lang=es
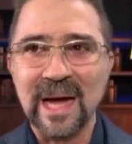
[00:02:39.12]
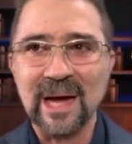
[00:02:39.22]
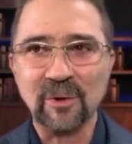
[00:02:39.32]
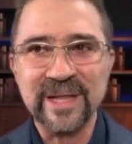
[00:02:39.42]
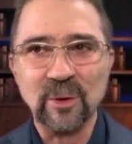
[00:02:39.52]

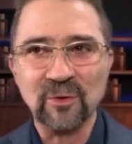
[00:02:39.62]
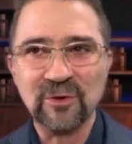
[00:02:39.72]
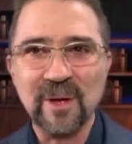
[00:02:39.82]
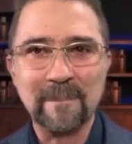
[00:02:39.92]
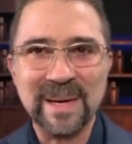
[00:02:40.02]
a los
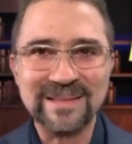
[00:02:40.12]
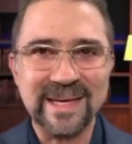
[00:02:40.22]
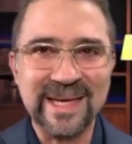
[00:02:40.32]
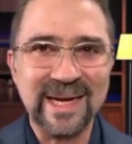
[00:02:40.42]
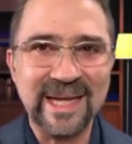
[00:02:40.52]
negocios
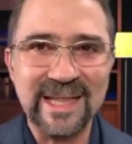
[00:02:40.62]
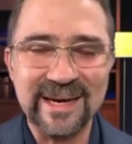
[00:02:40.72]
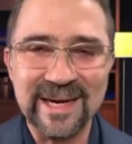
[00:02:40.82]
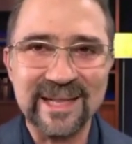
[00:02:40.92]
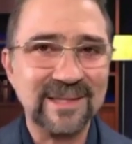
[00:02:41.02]
empresariales y de
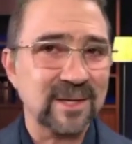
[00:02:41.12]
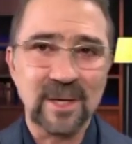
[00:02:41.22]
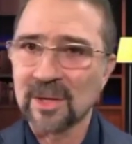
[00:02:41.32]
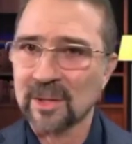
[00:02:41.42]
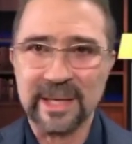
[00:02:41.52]
redes,
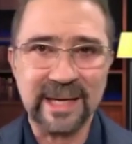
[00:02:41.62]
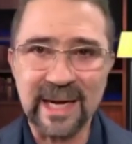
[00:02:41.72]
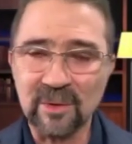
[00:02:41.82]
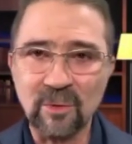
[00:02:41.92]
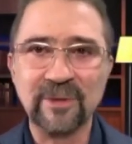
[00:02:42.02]
era
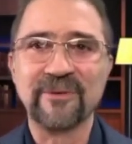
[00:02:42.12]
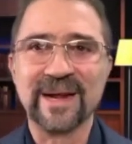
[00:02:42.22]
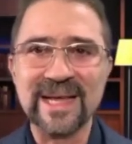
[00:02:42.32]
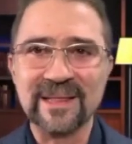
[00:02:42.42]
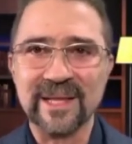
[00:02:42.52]
algo
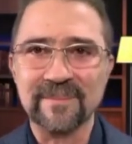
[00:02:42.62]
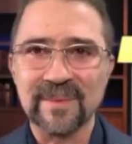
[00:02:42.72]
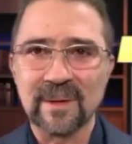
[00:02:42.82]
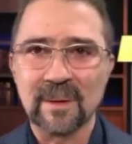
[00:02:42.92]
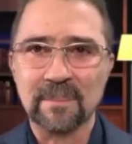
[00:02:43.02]
diferente.
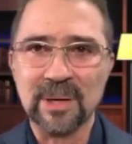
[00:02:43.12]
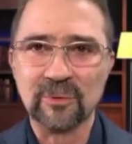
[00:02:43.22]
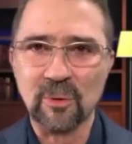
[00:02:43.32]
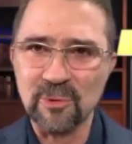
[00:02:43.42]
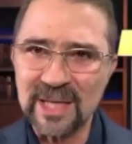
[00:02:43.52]

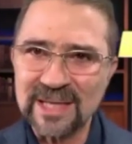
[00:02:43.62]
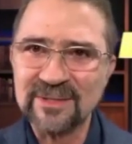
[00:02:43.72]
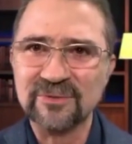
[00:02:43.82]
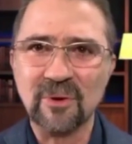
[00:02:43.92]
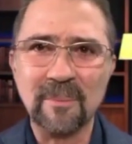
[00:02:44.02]
Pero tomó una
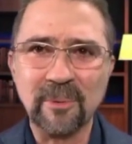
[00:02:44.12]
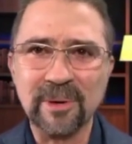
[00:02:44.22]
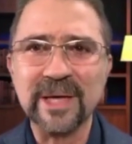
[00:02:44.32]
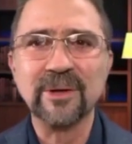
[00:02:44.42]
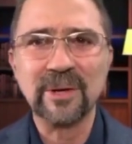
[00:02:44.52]
decisión
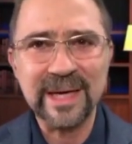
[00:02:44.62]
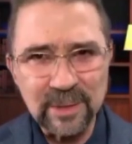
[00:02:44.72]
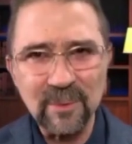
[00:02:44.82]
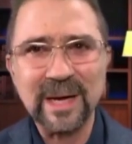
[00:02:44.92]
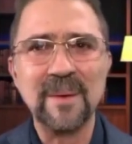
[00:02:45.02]
porque yo
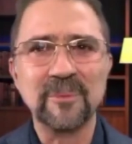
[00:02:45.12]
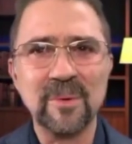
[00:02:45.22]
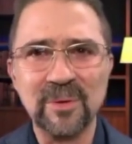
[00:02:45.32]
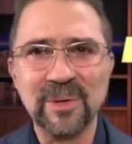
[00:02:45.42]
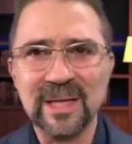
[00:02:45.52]
quería un
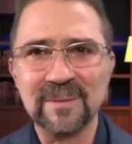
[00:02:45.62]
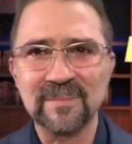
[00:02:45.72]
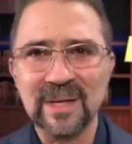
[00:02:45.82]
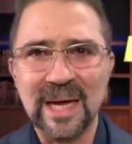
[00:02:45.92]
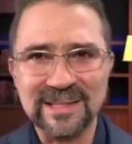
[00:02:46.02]
cambio en mi vida.
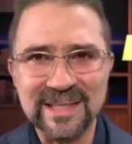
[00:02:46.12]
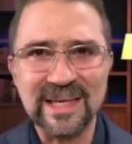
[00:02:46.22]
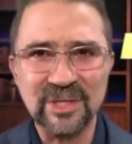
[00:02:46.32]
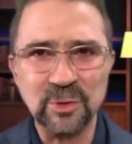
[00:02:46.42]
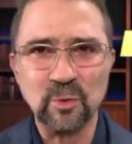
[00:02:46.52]
Así
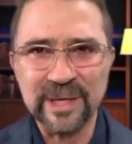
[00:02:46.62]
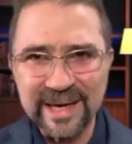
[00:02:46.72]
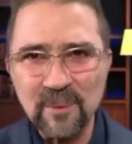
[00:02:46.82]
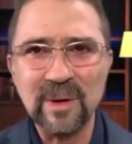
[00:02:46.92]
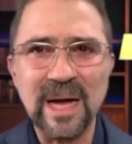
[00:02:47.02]
que si tú
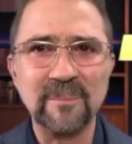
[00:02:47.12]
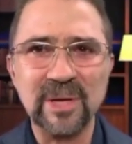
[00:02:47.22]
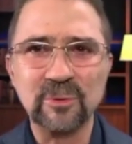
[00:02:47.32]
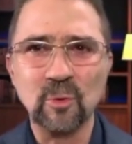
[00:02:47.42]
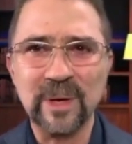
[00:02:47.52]
quieres un
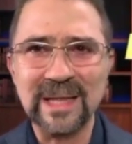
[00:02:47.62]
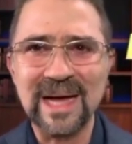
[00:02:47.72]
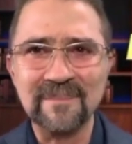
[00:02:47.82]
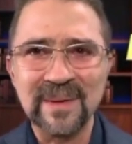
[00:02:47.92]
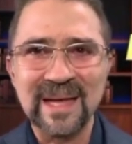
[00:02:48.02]
cambio en tu
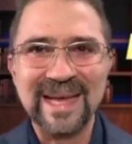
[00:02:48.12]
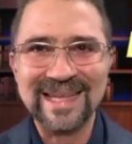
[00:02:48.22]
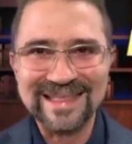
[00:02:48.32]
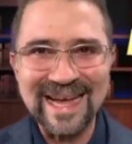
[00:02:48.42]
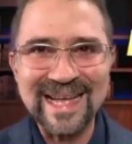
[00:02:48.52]
vida,
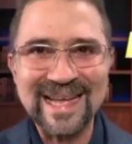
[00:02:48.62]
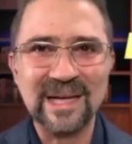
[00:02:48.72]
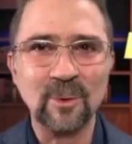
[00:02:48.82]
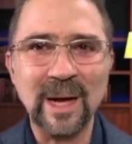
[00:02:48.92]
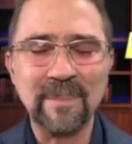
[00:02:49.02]
estás
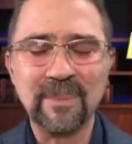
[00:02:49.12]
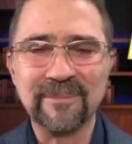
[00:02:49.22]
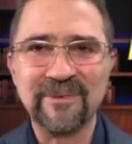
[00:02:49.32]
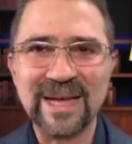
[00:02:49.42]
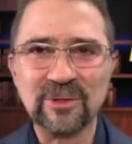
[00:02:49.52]
en el lugar
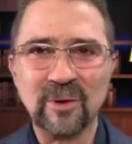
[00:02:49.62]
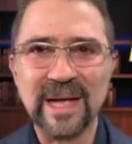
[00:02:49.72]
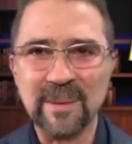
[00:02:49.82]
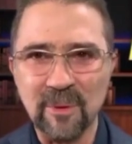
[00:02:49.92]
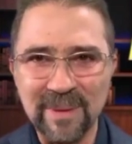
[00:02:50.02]
perfecto,
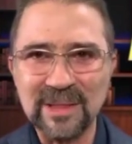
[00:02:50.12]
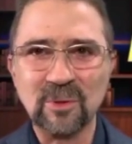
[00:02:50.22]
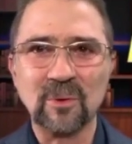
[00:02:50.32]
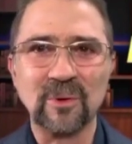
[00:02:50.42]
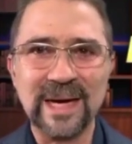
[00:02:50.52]
en el
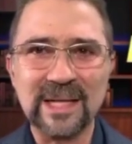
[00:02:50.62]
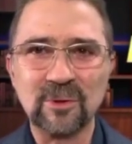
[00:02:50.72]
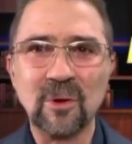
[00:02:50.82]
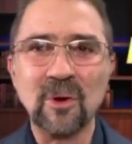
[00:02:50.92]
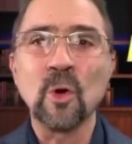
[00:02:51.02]
momento
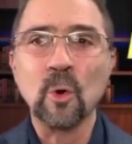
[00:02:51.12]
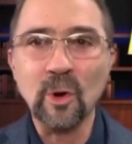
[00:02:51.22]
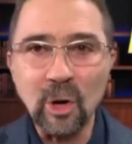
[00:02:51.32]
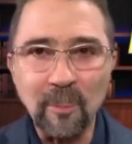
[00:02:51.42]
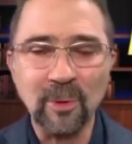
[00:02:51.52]
correcto,
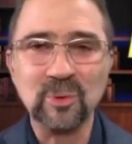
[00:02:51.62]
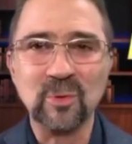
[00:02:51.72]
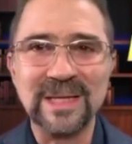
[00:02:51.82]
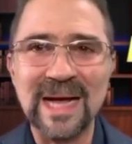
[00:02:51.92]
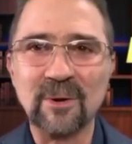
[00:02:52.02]
con la
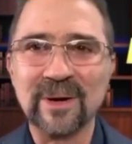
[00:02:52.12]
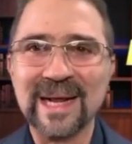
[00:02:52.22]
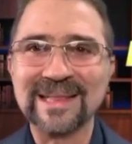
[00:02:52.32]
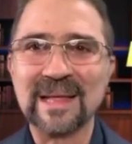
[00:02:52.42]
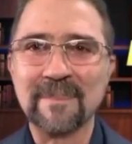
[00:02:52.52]
oportunidad
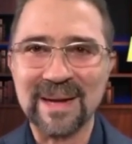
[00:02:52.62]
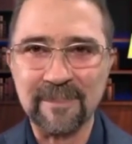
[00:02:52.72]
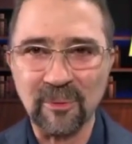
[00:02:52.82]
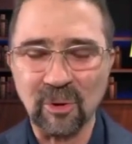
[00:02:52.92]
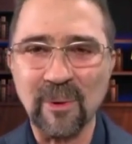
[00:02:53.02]
correcta
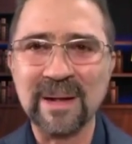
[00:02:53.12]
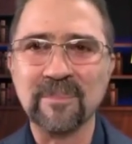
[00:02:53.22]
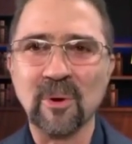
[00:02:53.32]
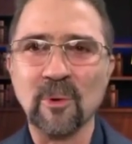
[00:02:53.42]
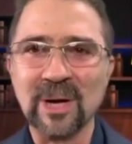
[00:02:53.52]
para
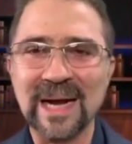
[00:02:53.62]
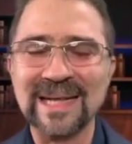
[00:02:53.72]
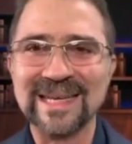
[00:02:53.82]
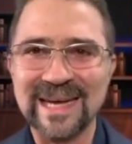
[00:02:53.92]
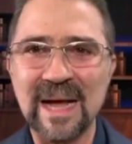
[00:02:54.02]
poder
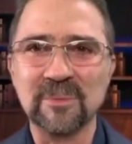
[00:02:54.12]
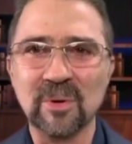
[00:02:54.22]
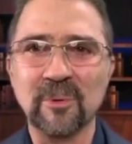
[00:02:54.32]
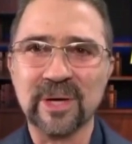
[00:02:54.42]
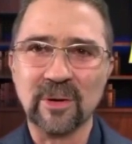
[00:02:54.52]
provocar ese
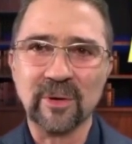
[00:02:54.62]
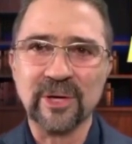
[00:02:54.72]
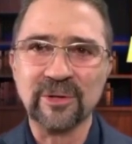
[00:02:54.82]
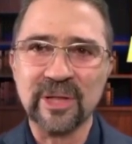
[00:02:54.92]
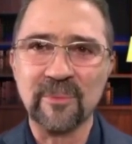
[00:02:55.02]
cambio. Porque lo
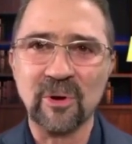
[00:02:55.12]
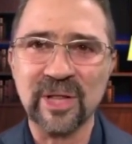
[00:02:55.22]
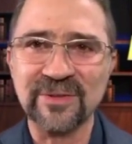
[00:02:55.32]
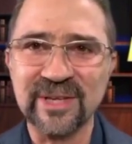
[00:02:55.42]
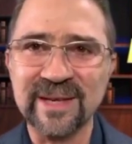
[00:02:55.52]
que yo te
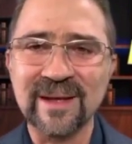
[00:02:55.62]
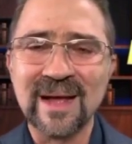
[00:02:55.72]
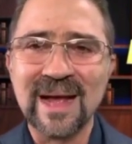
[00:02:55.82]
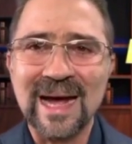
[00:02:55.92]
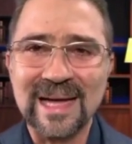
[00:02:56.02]
puedo decir,
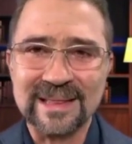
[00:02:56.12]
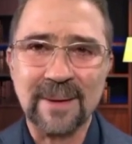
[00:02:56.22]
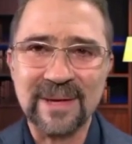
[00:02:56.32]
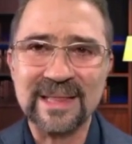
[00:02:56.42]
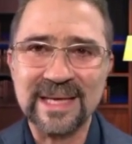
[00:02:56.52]
a
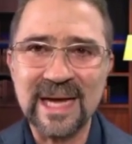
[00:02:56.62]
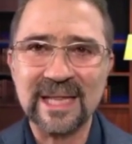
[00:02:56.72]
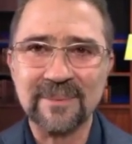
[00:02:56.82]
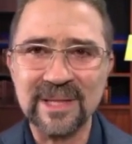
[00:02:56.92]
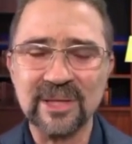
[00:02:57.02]
través de ya
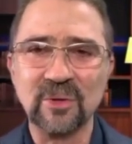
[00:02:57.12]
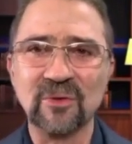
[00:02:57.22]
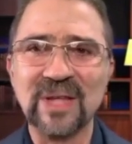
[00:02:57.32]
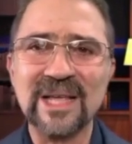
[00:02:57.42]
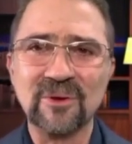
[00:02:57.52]
de
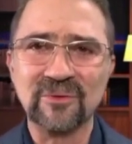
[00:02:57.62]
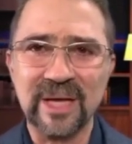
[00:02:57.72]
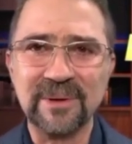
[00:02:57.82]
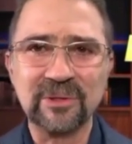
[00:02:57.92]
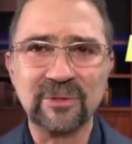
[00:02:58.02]
22 años,
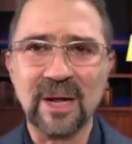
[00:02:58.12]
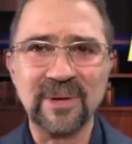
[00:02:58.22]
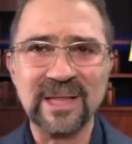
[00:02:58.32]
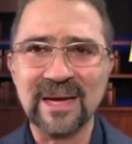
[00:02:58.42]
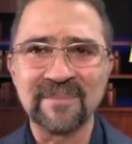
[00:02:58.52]
he visto la
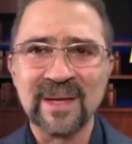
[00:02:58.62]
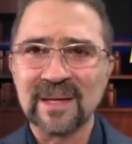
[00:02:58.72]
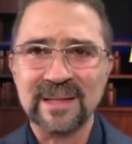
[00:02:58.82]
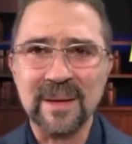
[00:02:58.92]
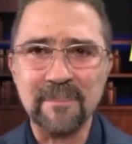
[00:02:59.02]
vida
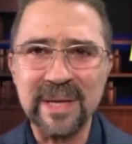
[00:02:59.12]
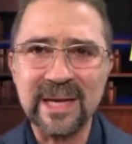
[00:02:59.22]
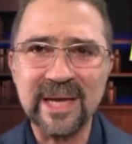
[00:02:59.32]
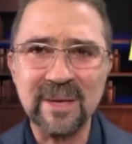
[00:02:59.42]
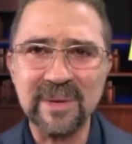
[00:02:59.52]
de
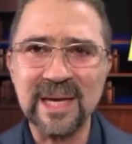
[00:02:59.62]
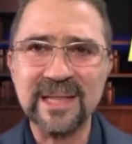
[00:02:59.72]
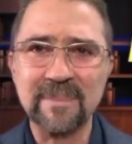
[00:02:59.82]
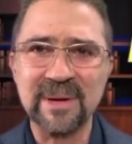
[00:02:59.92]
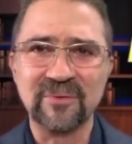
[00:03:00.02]
miles y
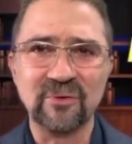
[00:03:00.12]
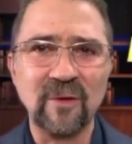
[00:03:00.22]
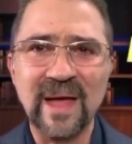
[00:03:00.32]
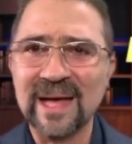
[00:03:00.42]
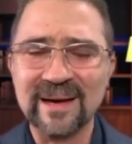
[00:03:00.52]
miles de
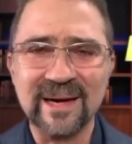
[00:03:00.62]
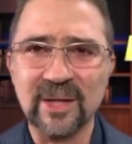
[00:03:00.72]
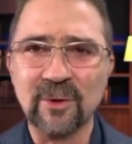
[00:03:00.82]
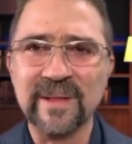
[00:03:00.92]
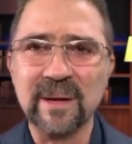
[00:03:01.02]
personas
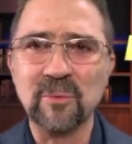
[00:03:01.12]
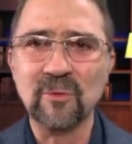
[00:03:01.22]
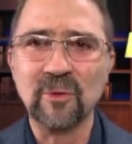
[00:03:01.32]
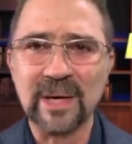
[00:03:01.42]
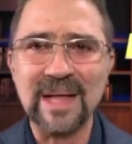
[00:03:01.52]
alrededor del
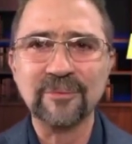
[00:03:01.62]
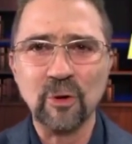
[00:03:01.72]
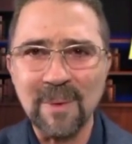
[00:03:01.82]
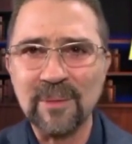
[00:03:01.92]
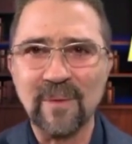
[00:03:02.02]
mundo que han
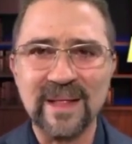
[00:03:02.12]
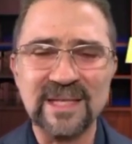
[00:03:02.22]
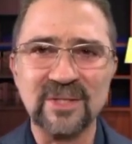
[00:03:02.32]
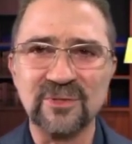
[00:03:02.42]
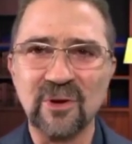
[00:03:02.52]
tomado una
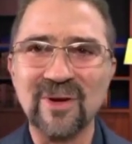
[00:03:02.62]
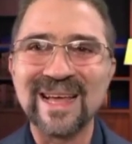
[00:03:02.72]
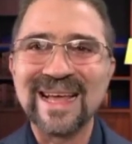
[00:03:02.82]
decisión